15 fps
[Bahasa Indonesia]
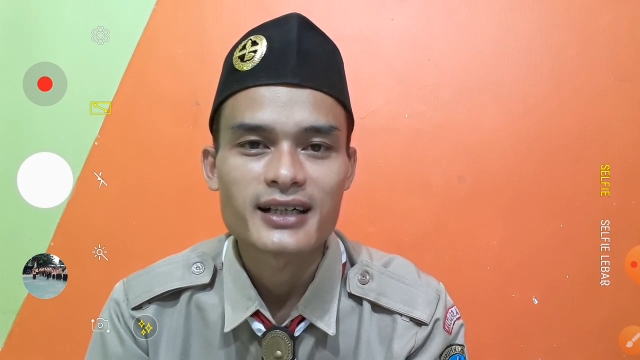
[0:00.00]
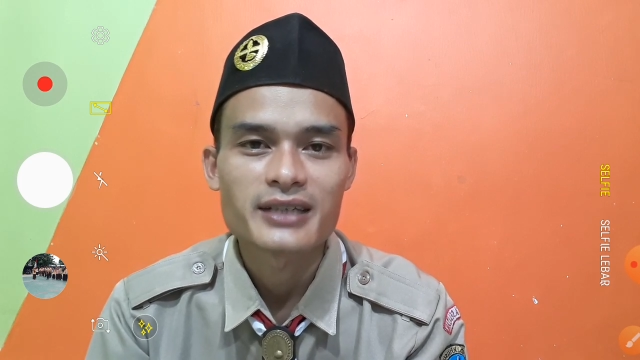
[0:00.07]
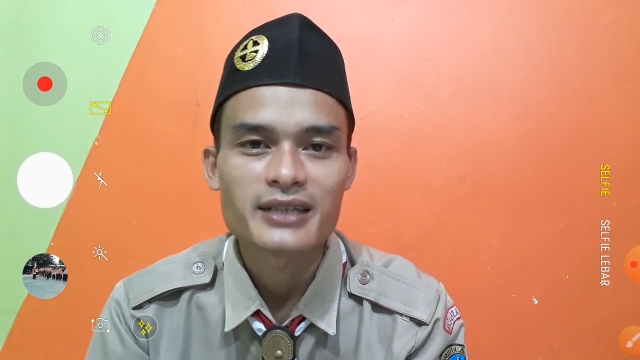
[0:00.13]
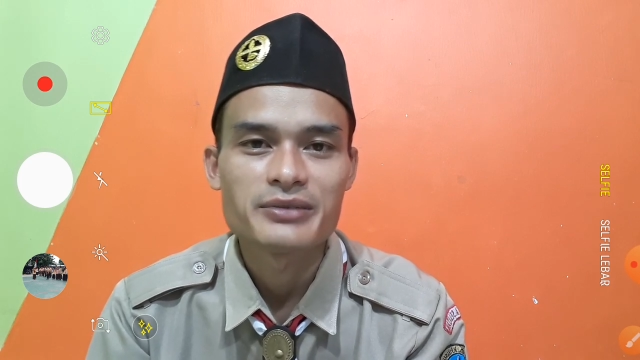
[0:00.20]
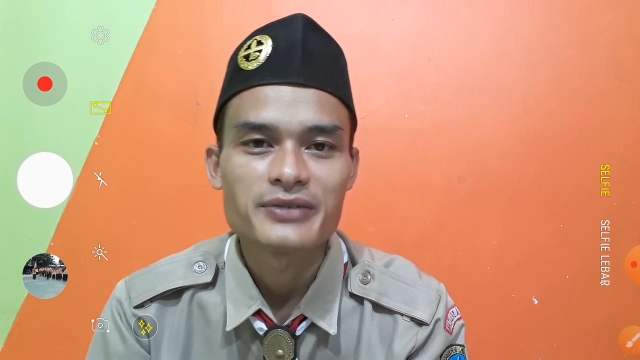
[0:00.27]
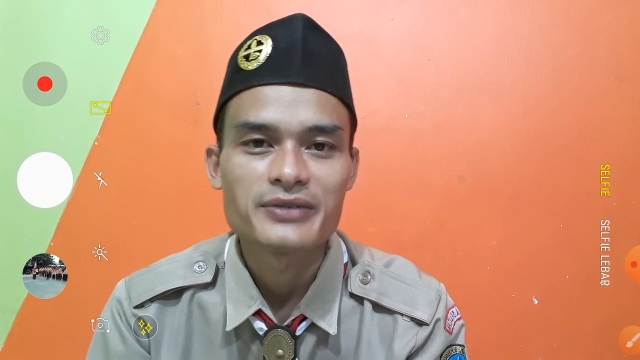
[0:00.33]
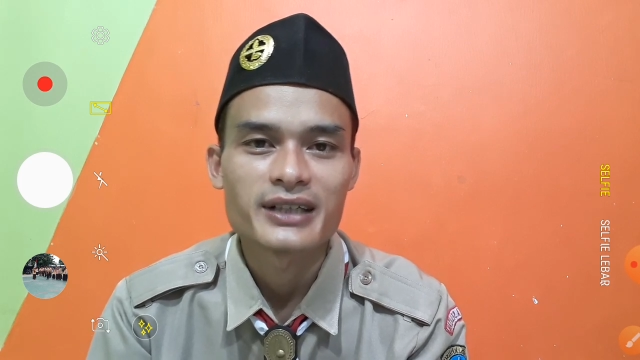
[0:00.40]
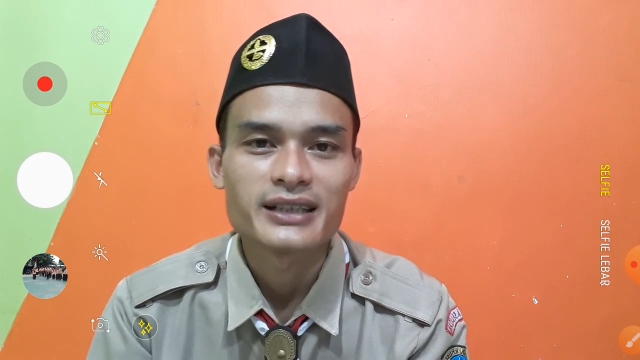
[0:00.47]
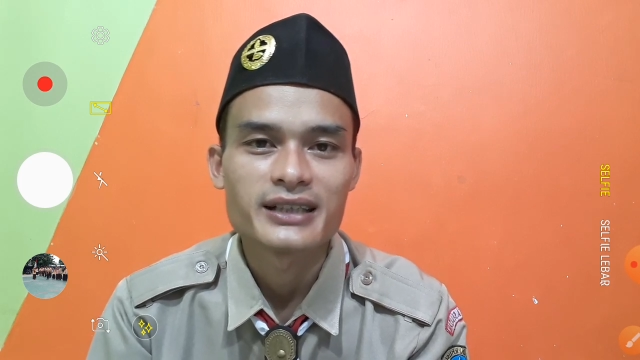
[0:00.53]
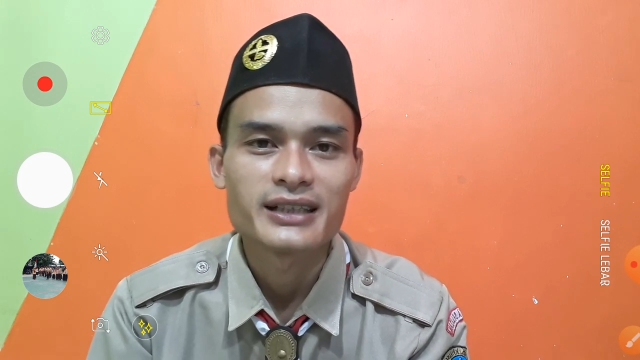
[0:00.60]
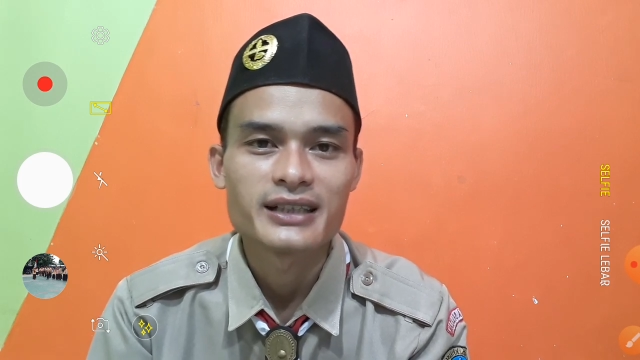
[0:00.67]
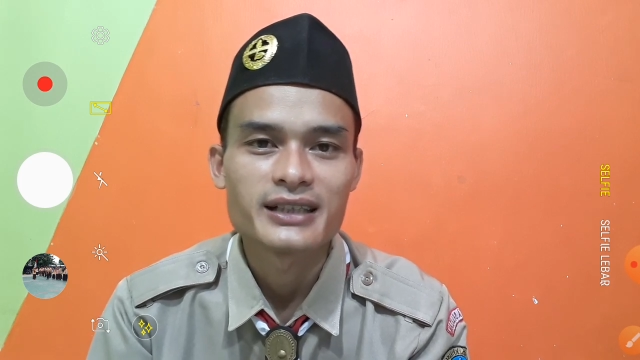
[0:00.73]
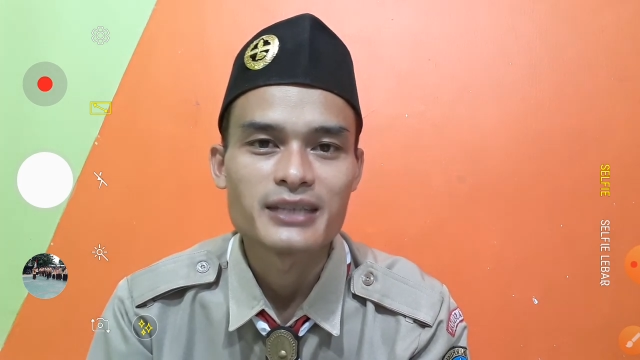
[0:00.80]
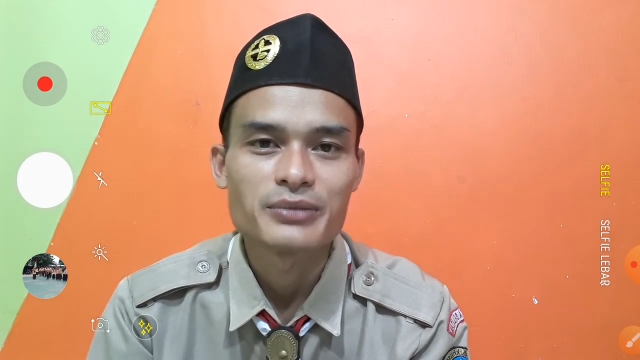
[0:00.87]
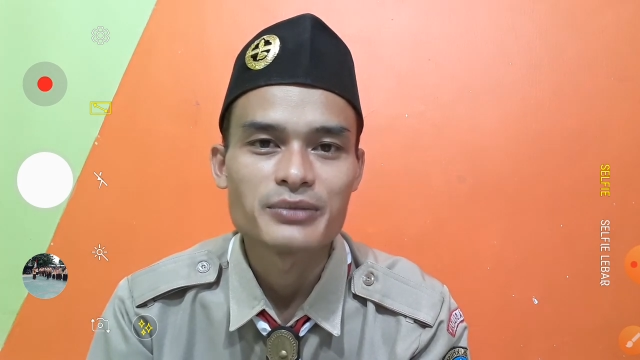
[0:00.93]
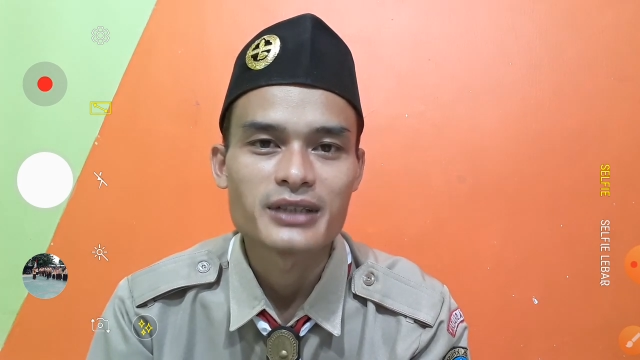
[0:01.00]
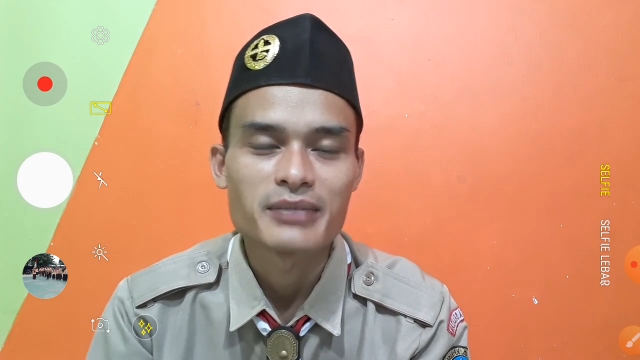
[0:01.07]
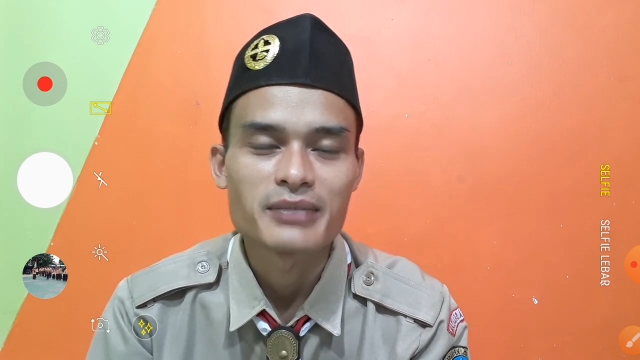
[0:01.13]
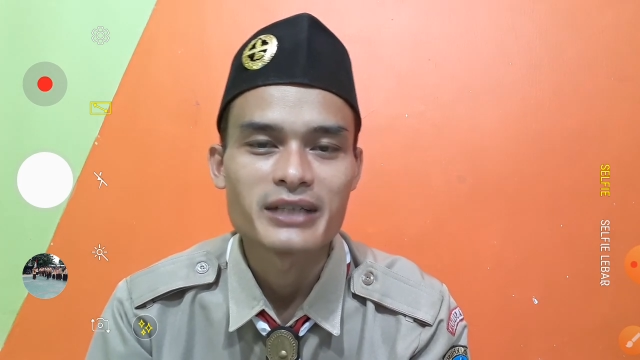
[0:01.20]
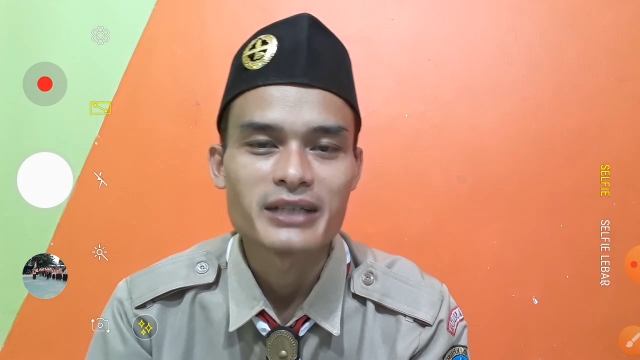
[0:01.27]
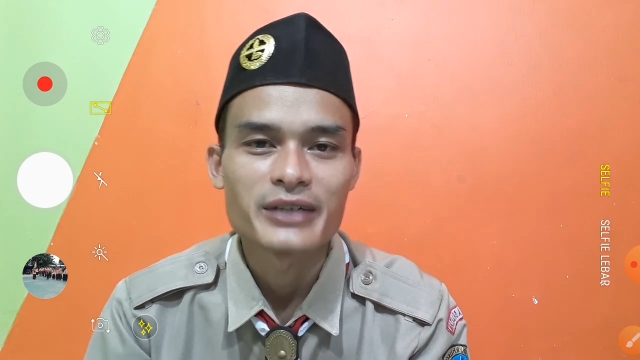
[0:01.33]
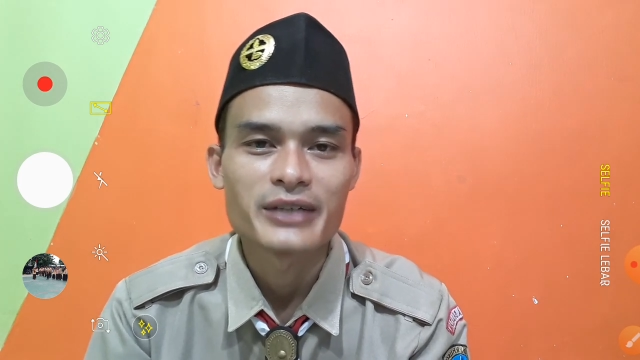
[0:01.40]
Ibu Valentina
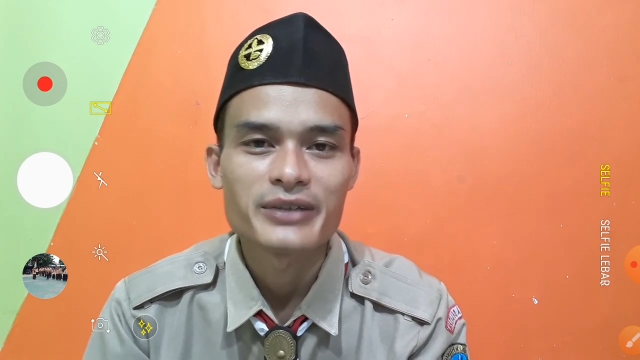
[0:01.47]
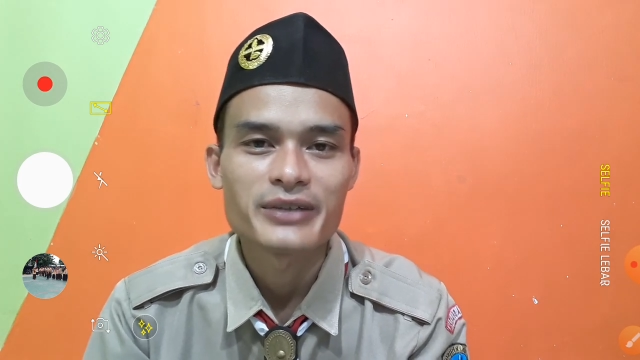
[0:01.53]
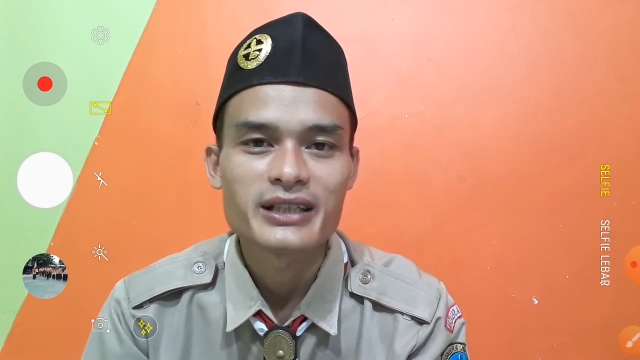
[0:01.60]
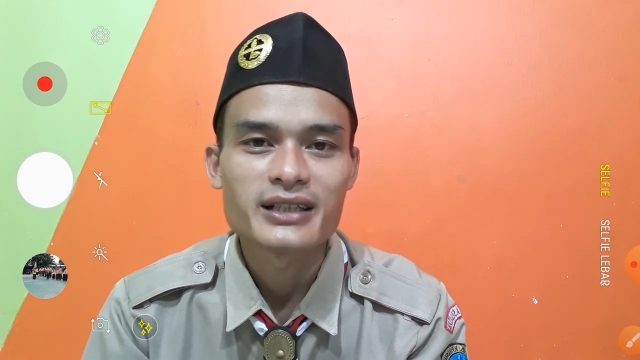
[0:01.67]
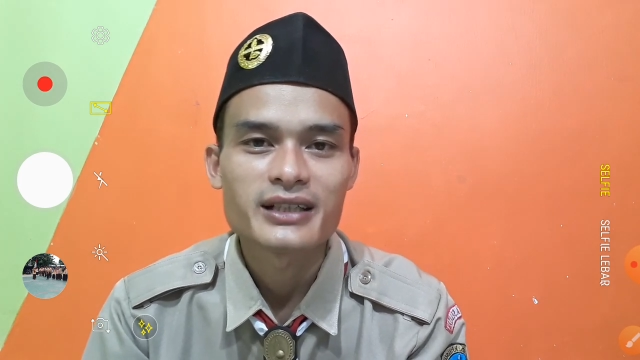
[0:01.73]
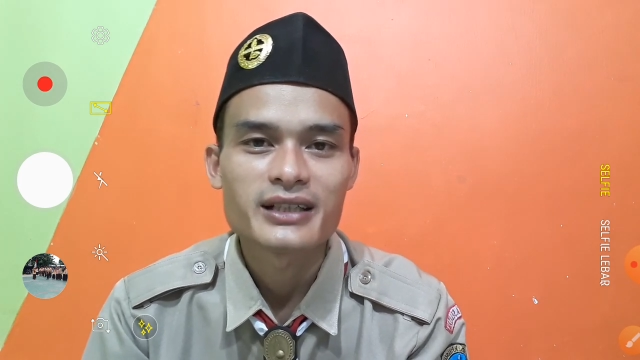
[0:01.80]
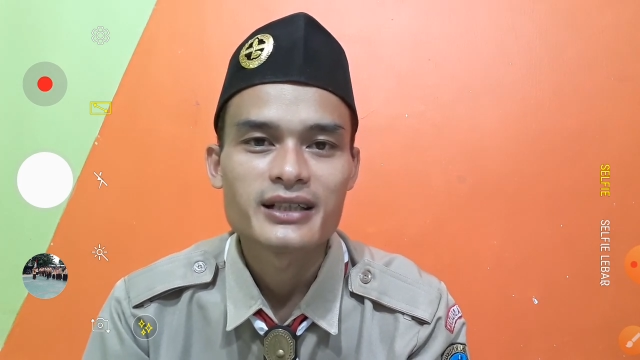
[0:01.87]
Purnama Dewi,